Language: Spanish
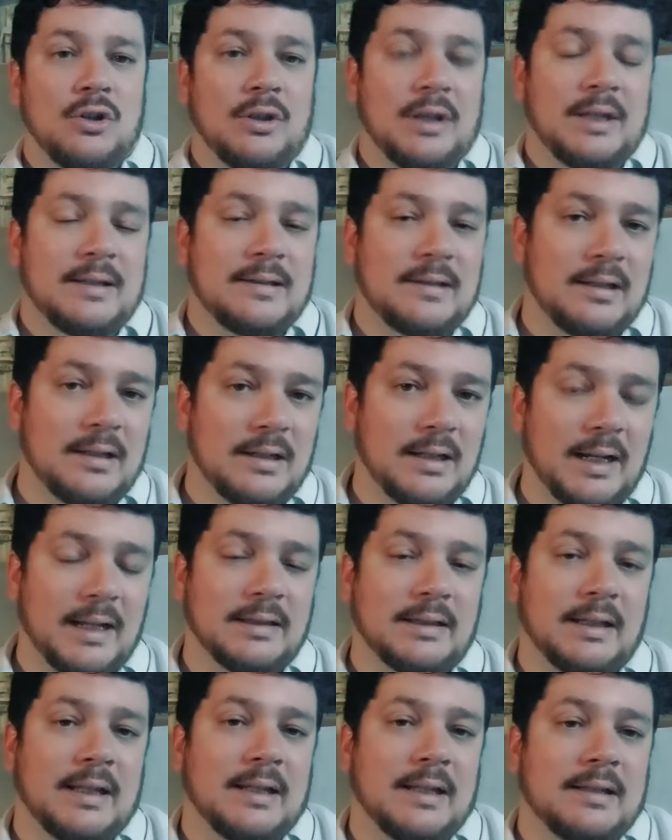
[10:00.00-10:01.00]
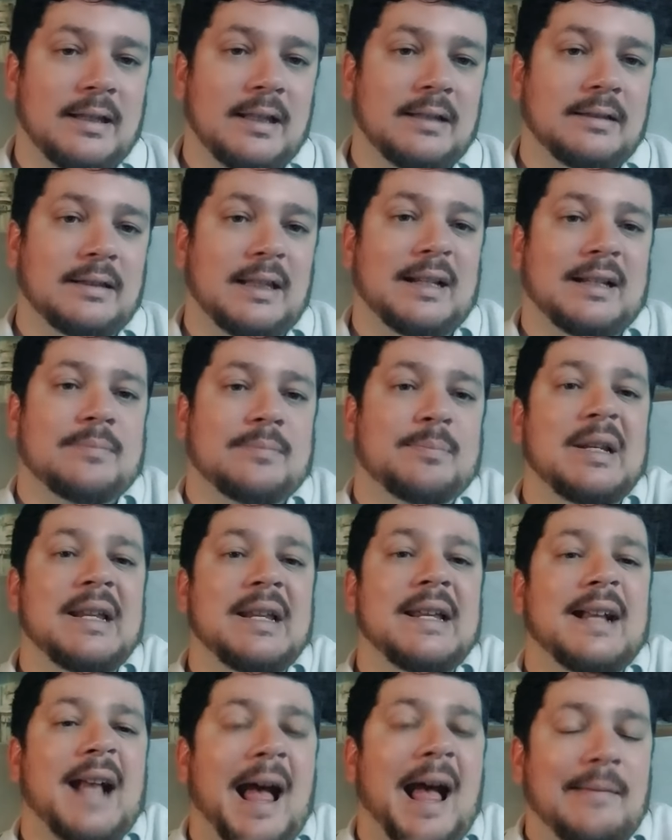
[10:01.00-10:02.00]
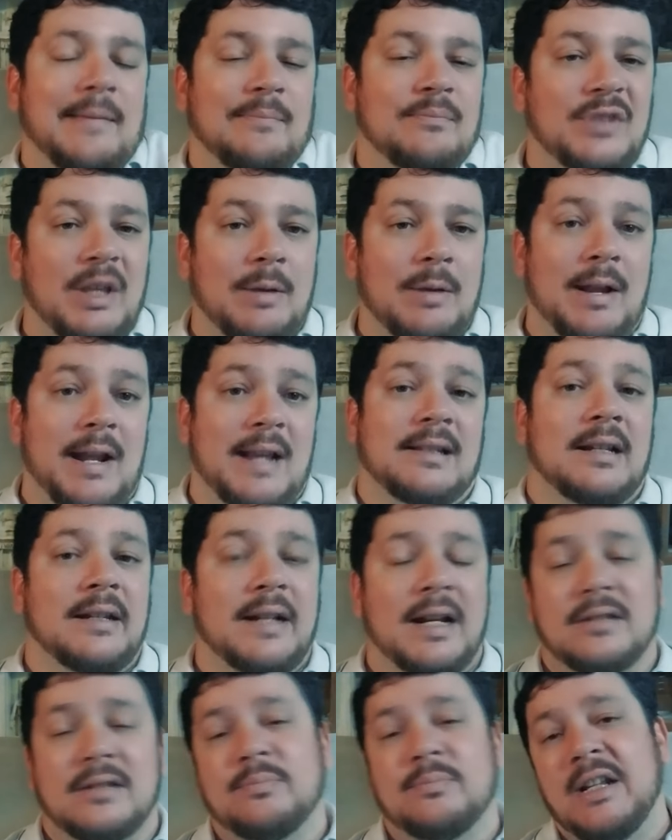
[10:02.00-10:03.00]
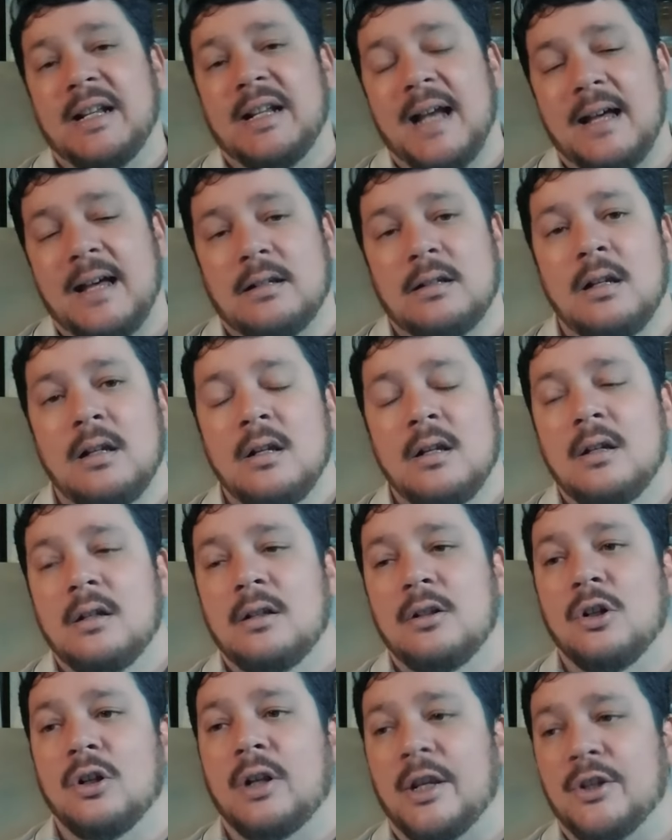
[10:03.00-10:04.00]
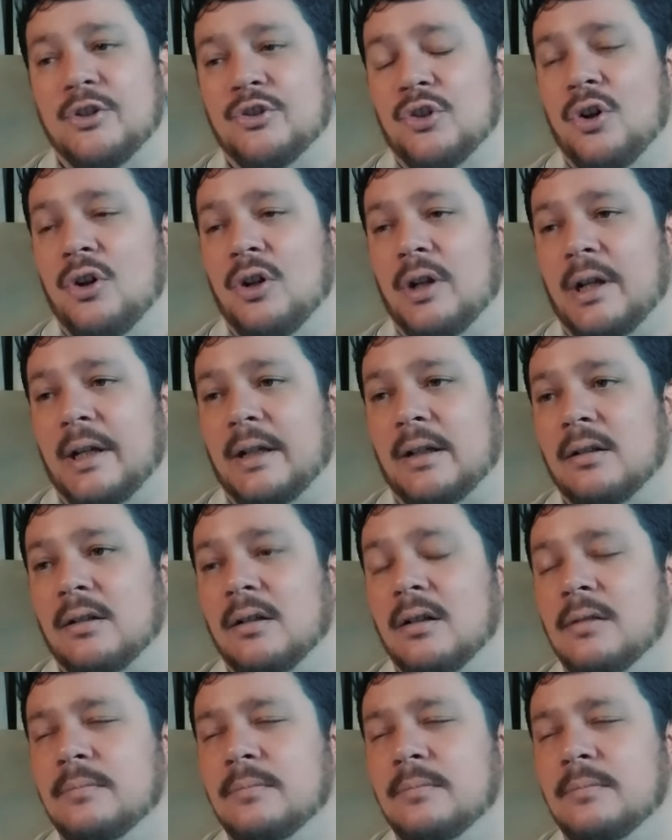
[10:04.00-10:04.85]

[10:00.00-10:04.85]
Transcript: cine que te dice, te explican, te van a salir a explicar lo que es Joker, ¿no?